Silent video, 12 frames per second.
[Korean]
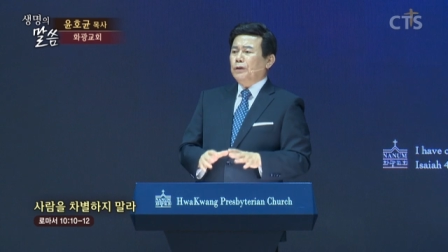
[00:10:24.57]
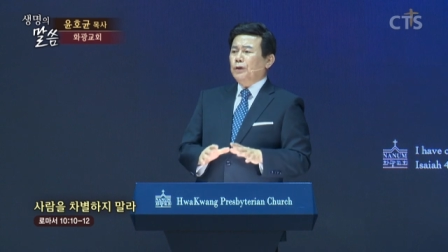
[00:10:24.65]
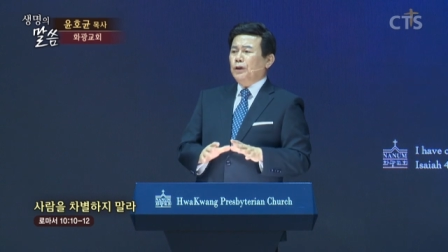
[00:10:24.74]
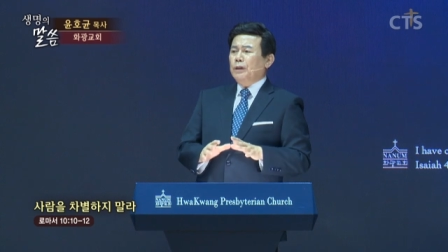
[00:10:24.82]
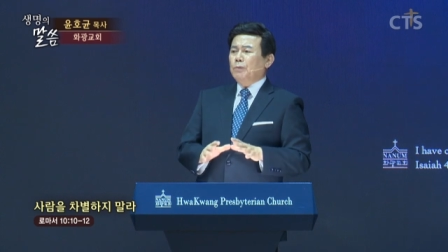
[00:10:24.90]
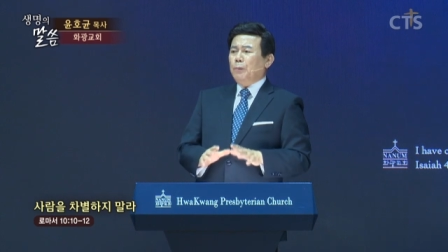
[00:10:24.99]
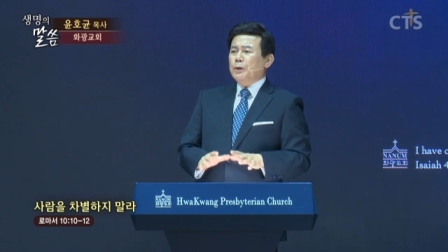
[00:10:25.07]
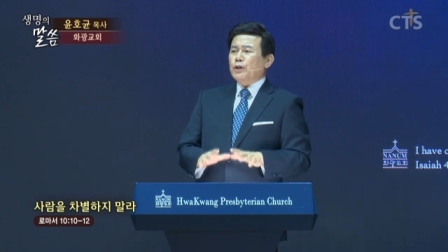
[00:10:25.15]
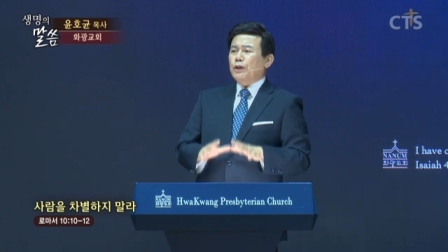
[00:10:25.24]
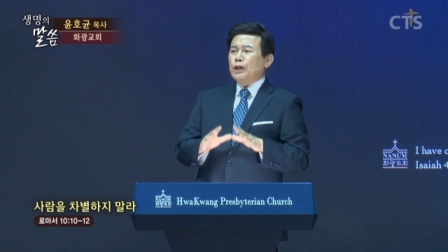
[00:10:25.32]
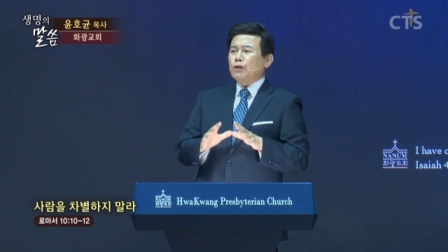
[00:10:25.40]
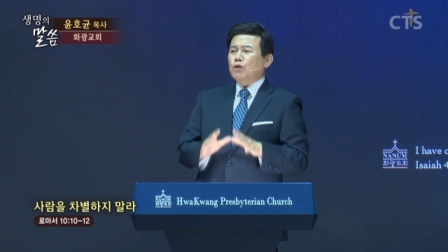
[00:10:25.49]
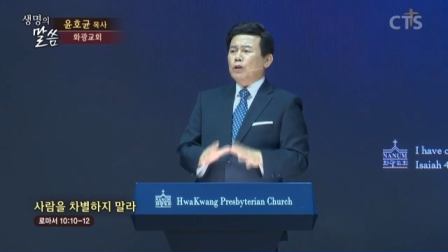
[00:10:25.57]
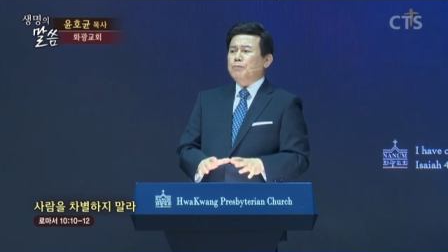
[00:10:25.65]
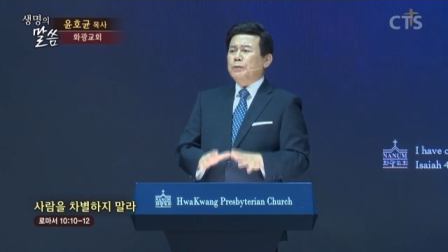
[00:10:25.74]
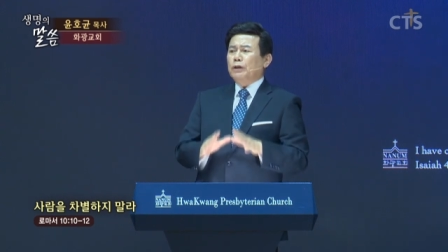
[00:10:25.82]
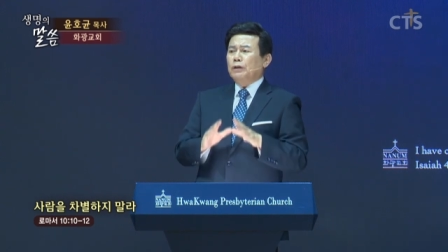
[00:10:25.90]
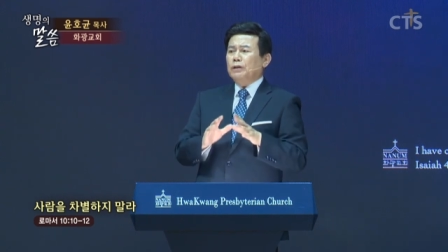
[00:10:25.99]
여인 몸에서 계속해서
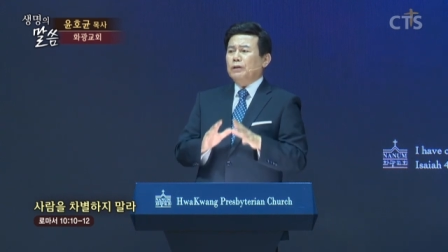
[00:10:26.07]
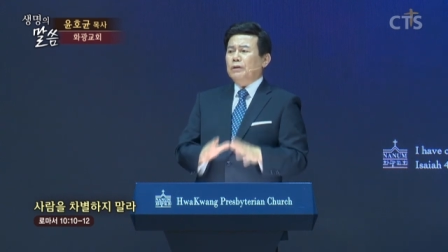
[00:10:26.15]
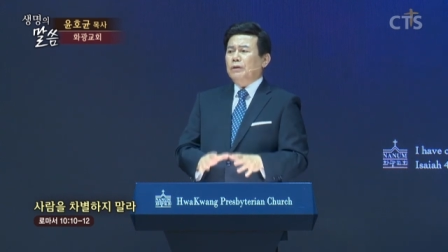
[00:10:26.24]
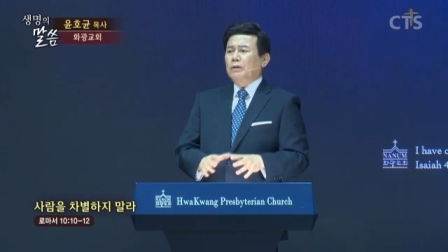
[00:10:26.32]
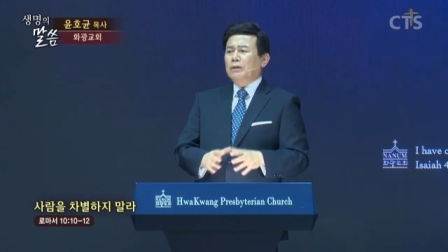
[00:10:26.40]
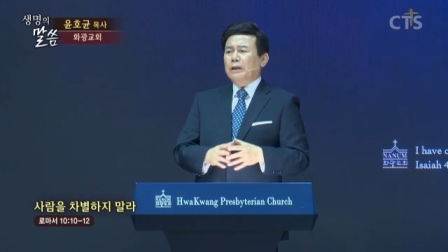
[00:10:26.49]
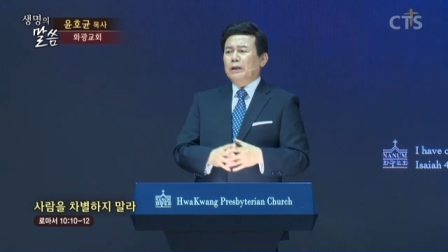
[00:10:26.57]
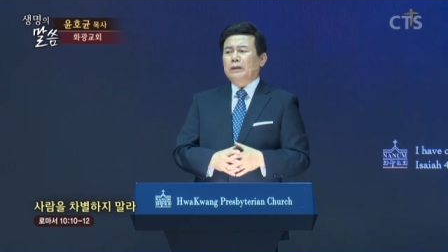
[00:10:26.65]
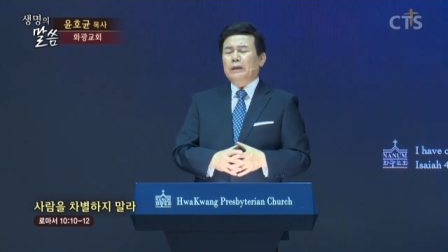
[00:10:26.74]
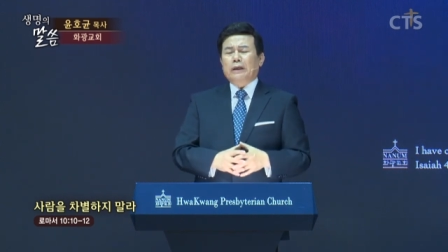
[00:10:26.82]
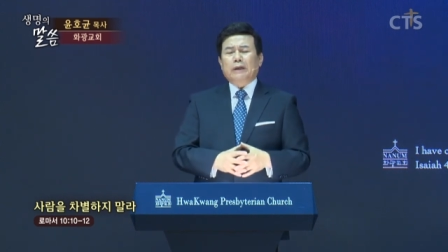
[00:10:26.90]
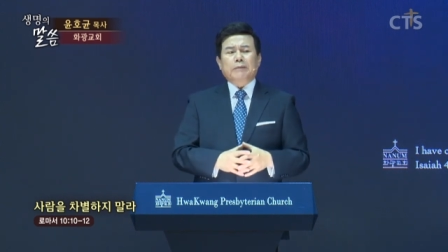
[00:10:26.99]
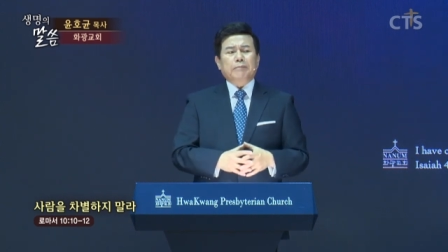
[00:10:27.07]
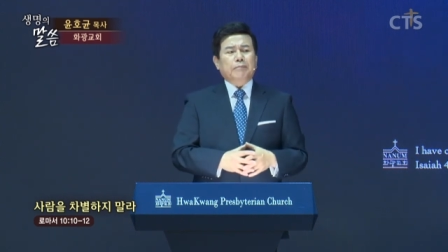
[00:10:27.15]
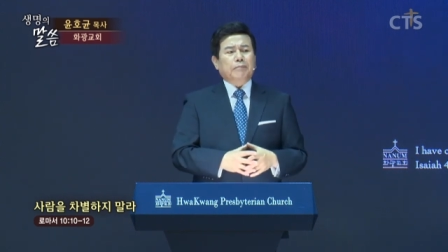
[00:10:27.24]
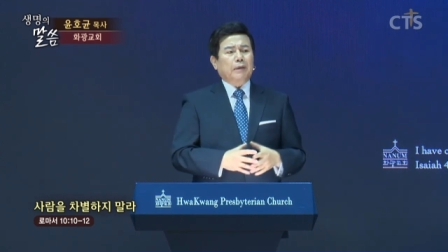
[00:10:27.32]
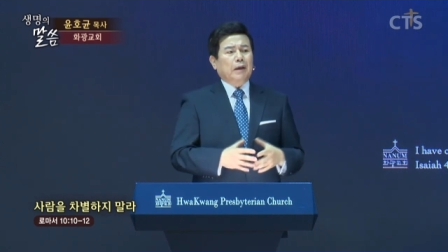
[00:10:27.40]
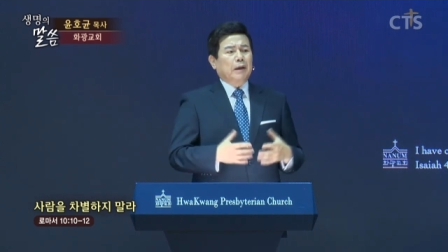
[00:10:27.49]
피를 흘러내릴 때에
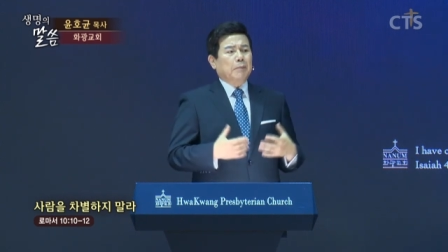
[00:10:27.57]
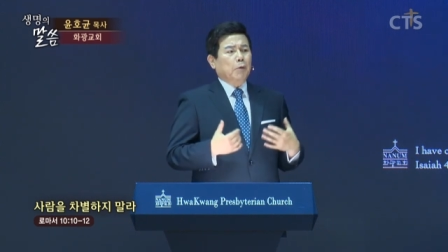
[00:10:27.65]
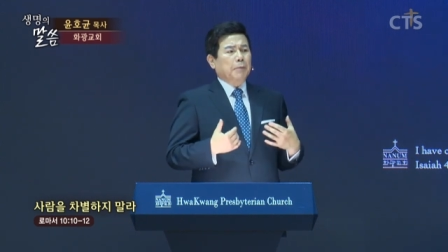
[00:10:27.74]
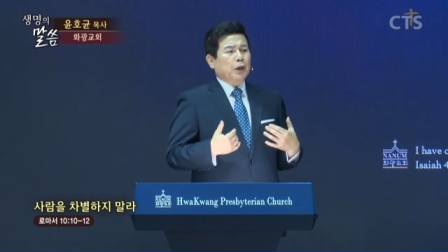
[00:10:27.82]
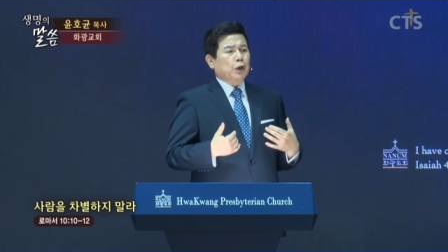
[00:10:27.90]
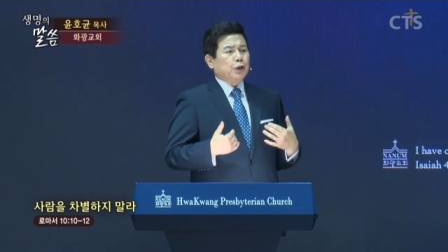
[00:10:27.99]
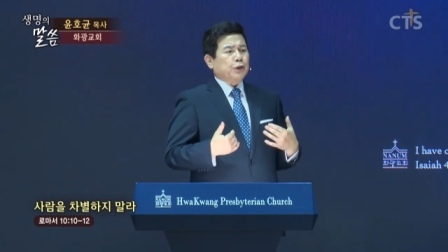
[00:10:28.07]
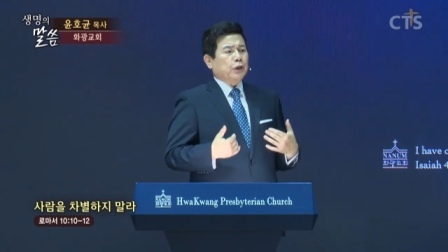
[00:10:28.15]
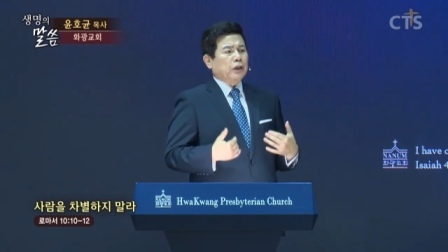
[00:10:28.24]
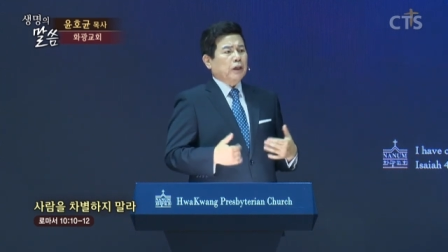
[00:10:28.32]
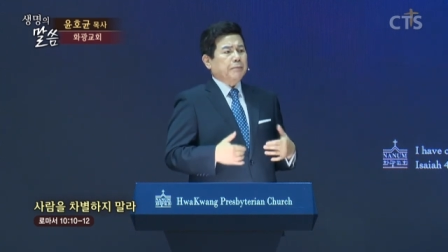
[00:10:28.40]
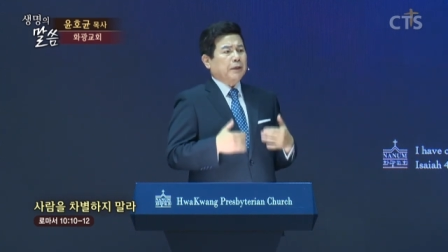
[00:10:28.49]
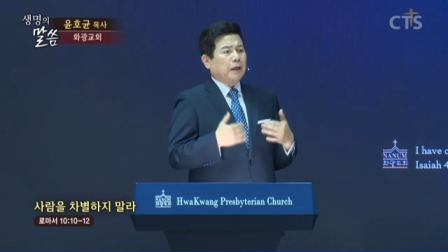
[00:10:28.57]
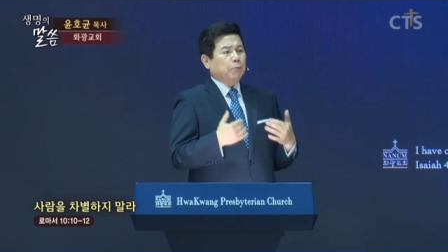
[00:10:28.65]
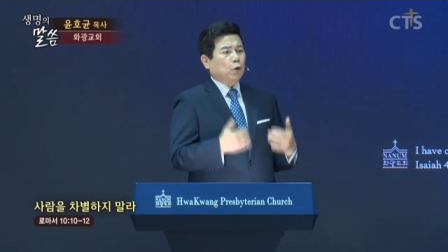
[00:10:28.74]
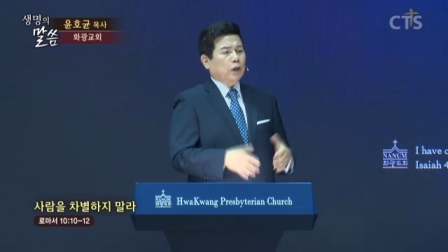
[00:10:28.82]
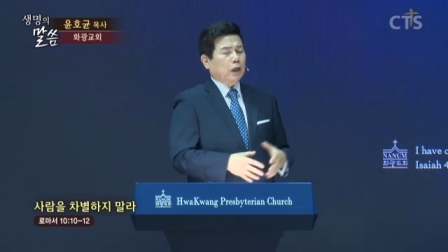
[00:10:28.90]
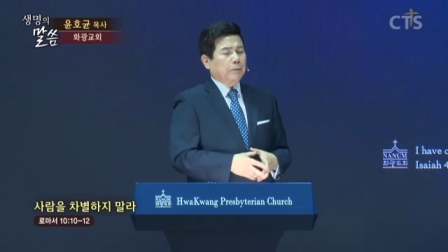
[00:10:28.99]
몸에 일정량의 피가
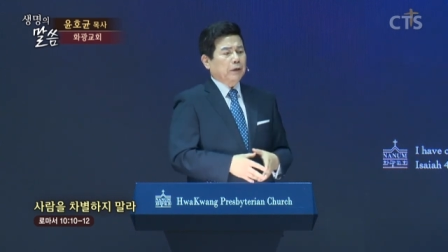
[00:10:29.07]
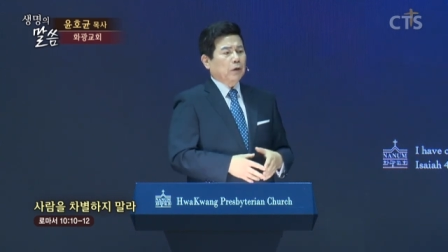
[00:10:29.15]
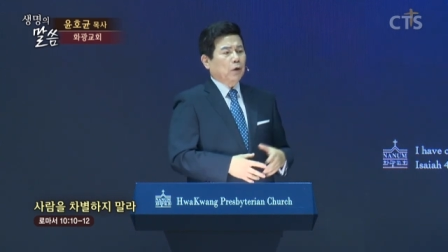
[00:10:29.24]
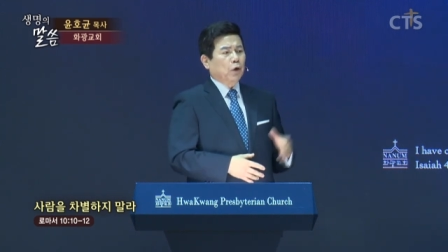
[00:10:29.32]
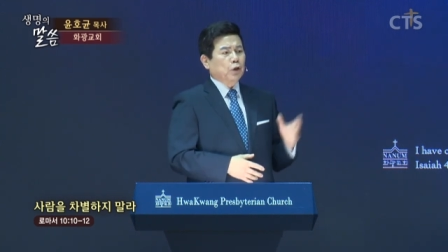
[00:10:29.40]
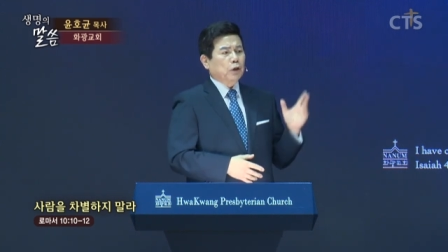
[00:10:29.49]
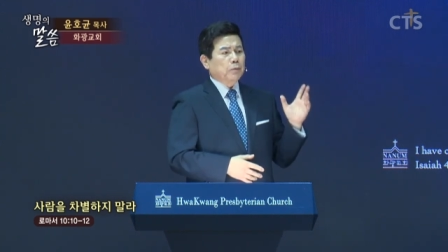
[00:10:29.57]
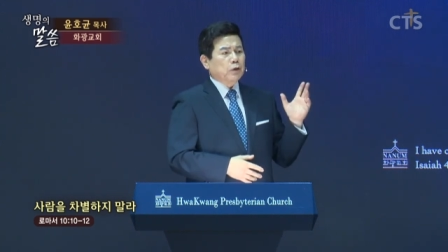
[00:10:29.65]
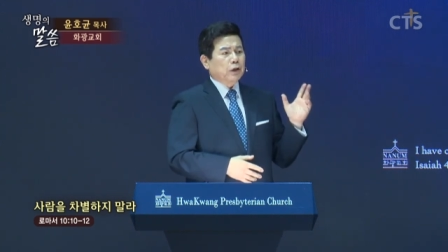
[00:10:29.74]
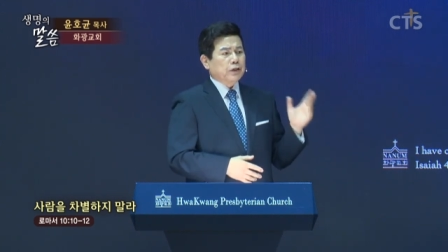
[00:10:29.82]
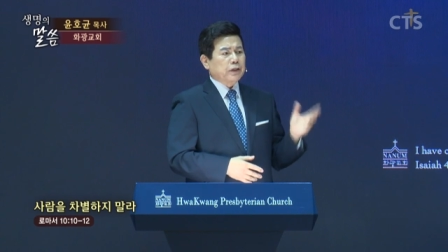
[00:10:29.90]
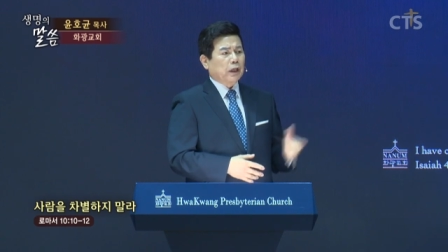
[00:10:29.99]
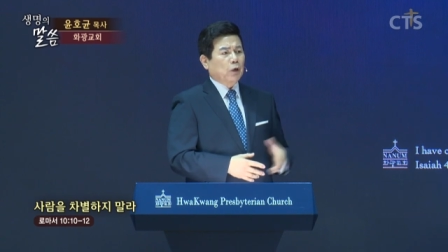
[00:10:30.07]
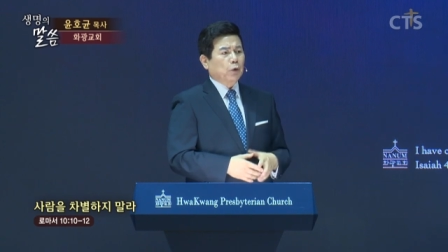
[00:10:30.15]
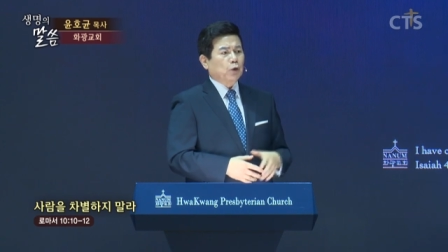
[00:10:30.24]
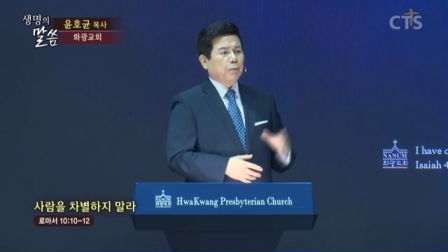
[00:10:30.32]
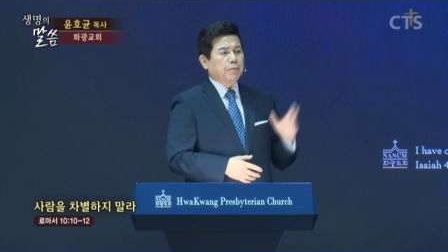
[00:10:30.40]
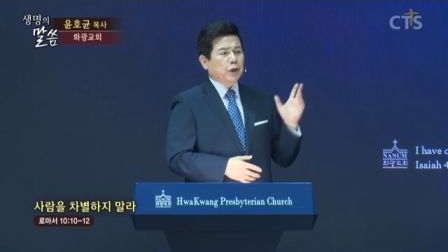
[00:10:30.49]
모자라면 어지럼 정세가
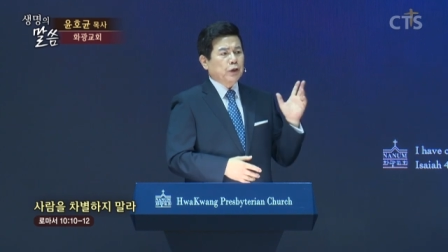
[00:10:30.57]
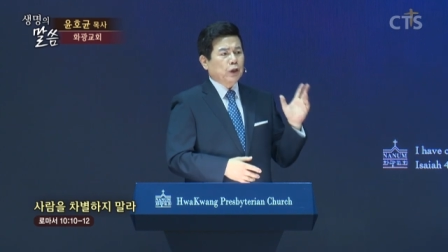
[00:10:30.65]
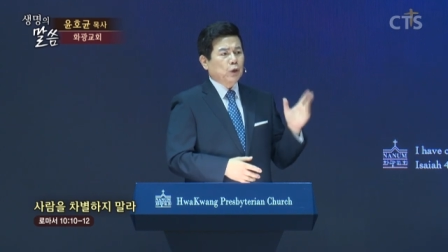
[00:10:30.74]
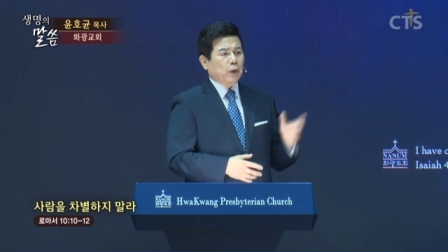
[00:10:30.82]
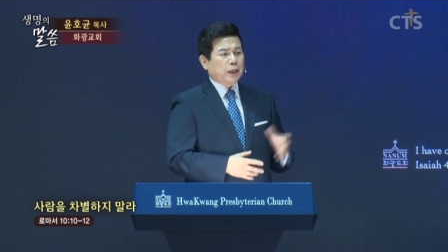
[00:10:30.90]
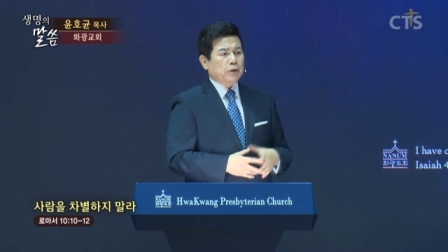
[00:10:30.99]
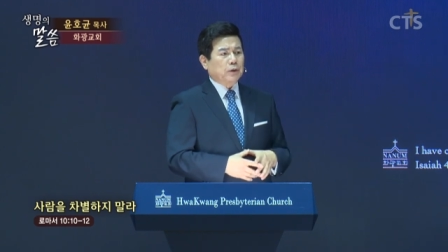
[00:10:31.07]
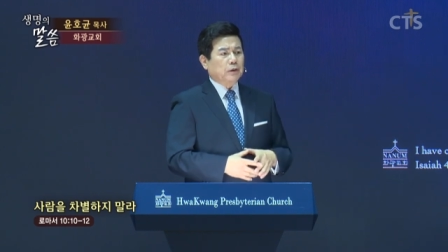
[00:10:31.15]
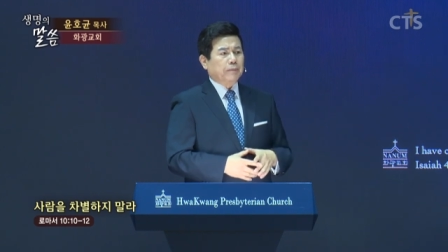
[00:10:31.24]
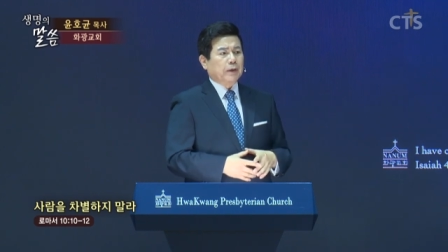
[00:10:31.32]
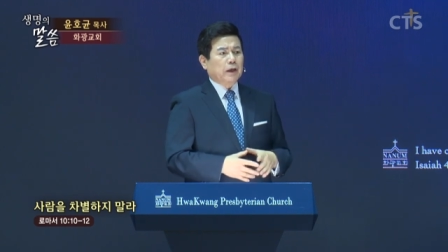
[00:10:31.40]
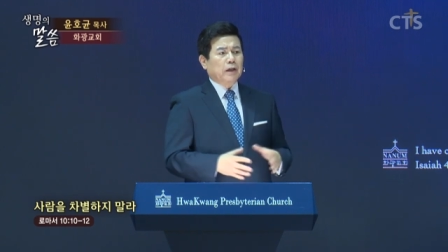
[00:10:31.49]
오고 도 빈혈이 와서